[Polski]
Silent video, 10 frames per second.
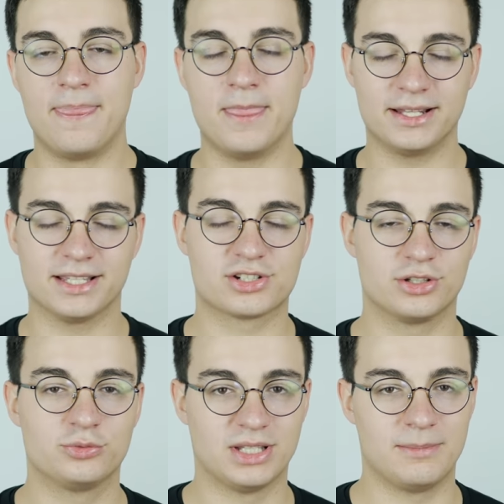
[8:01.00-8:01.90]
No a także
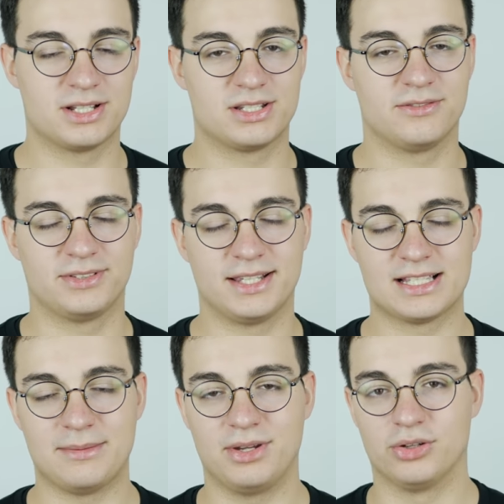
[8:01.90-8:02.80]
tutaj macie w tej
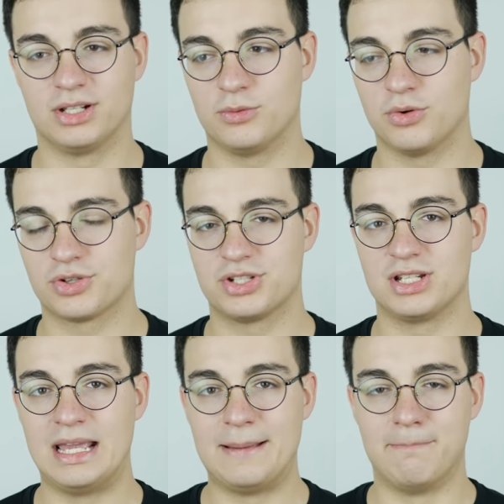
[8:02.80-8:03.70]
samej
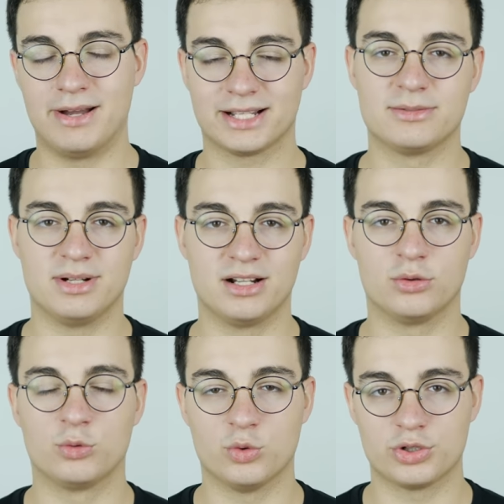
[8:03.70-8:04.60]
odległości
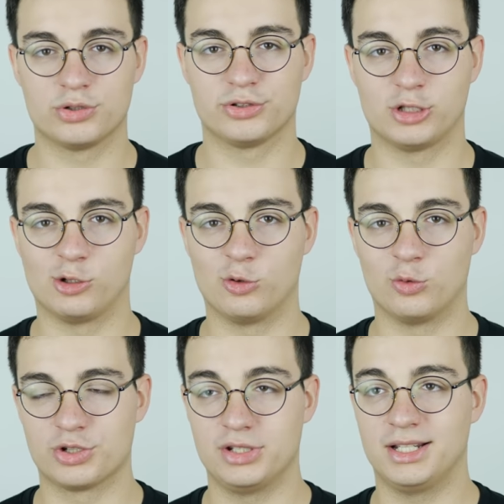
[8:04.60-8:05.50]
maksymalną głośność tego
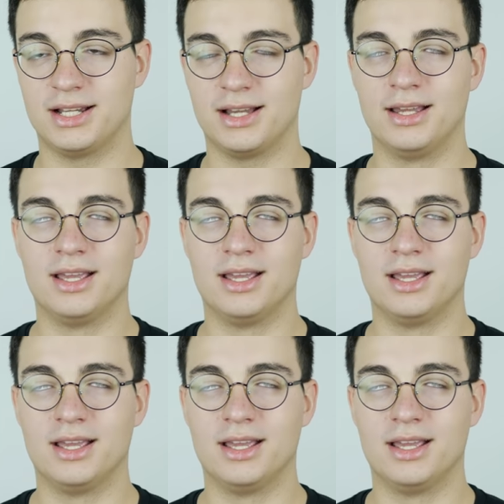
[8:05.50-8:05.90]
głośnika.